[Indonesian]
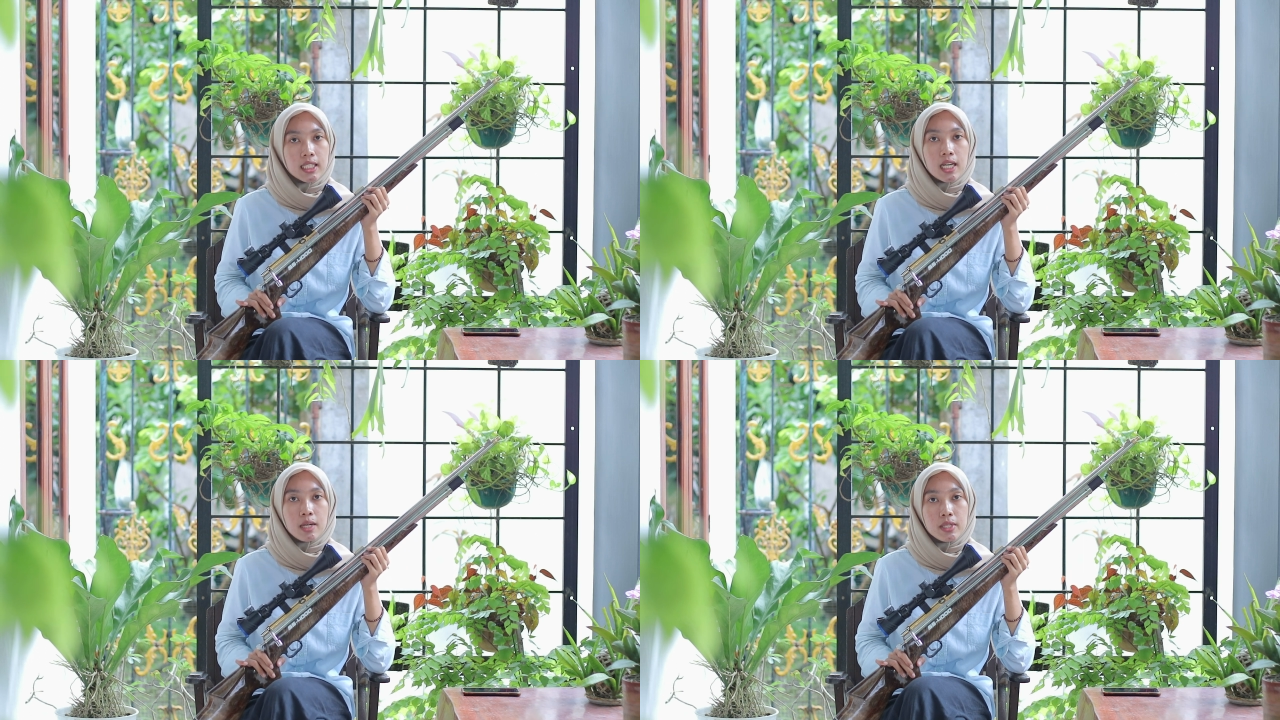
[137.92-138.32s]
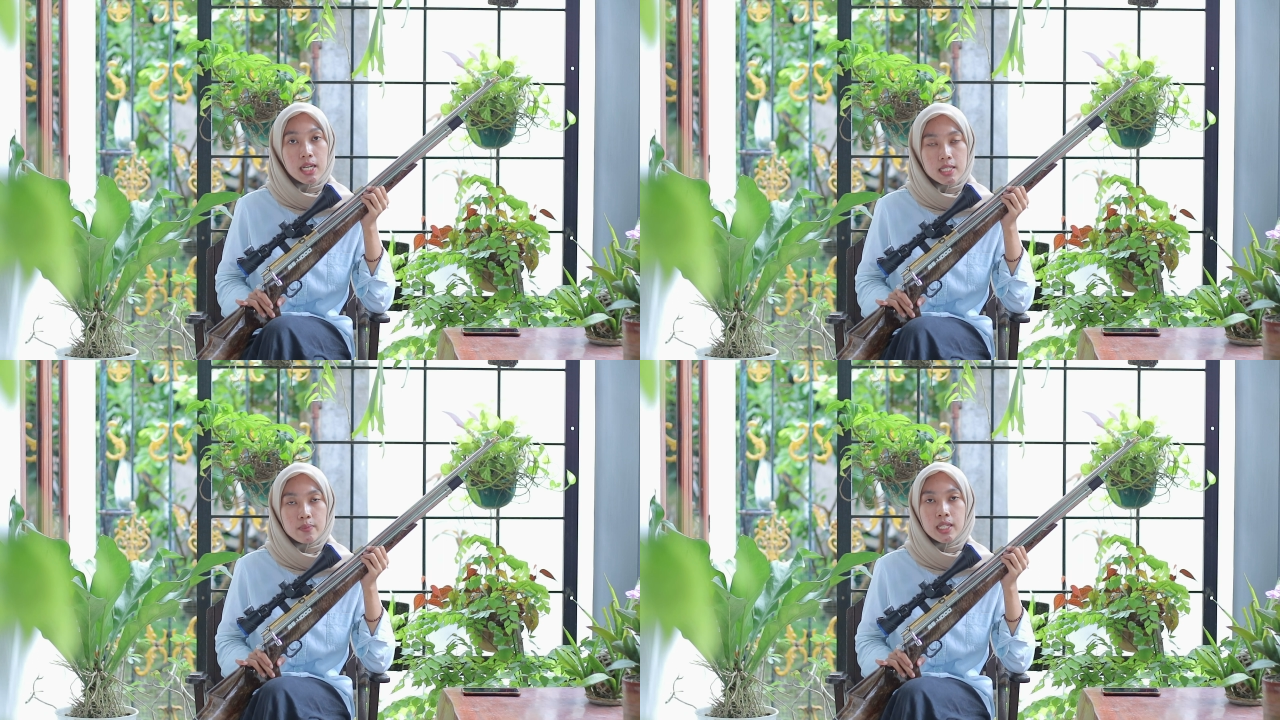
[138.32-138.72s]
13
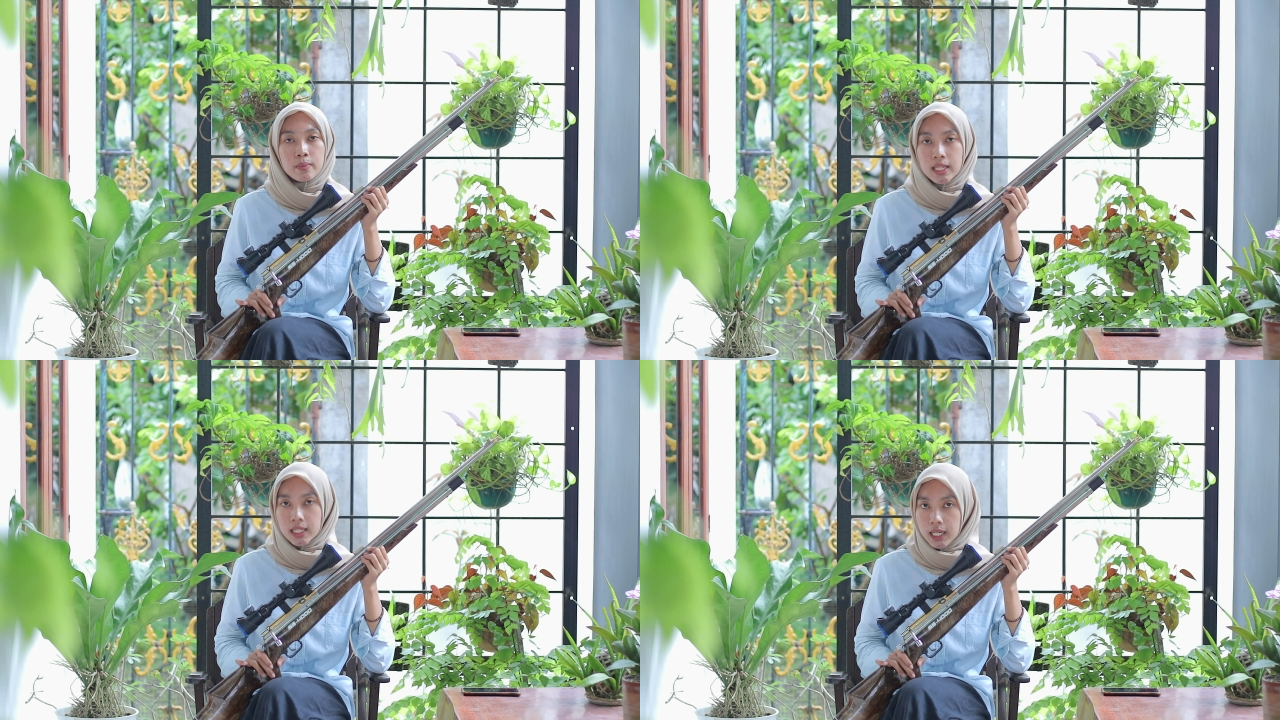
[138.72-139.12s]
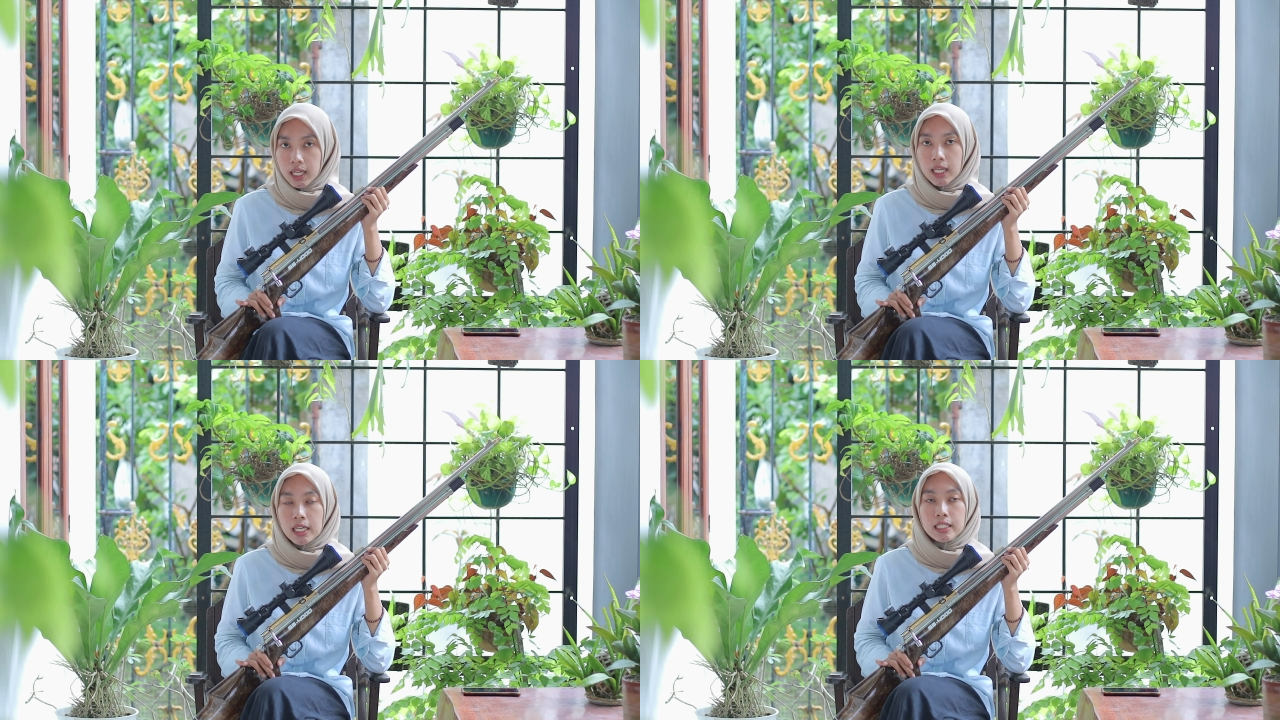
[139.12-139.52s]
mm.
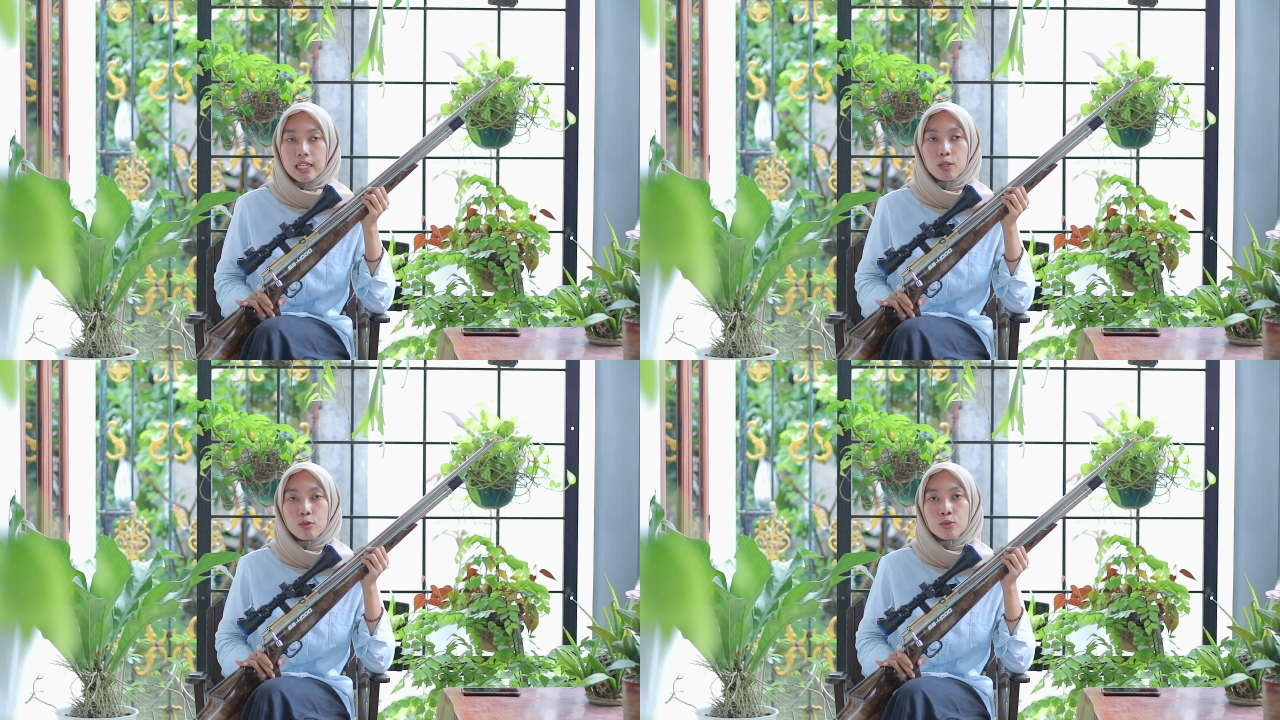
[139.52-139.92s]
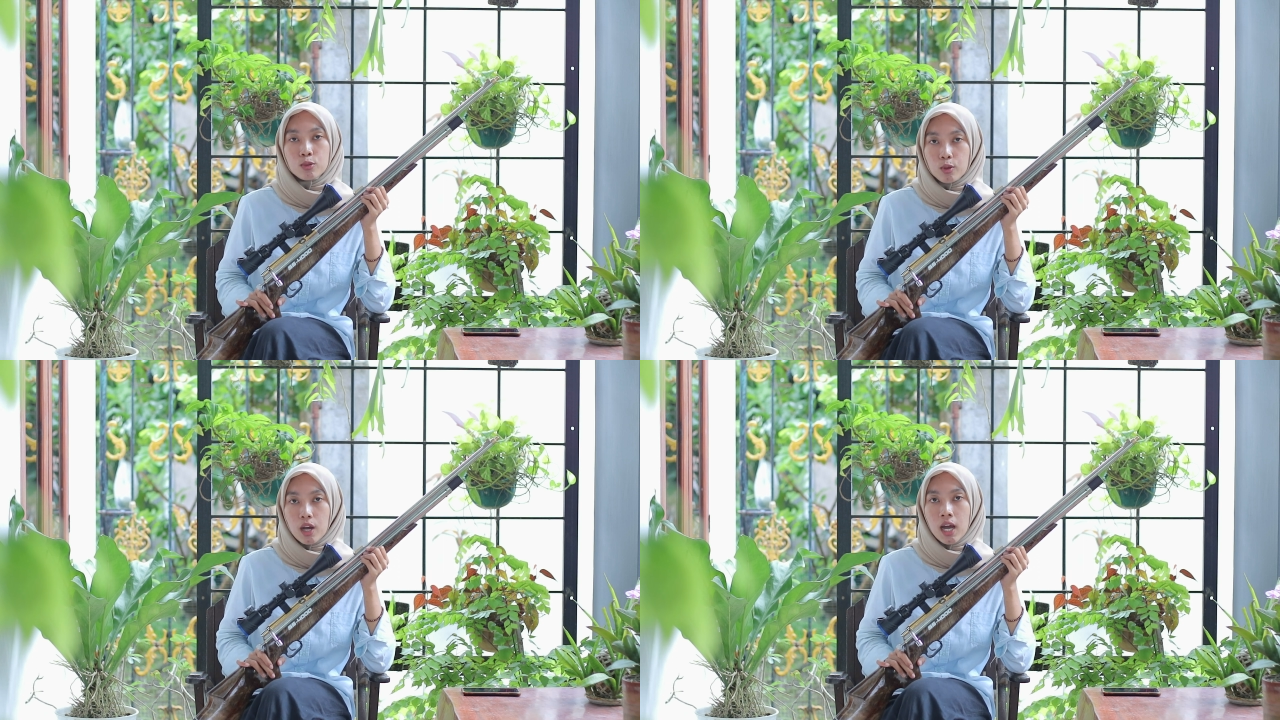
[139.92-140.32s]
Dan untuk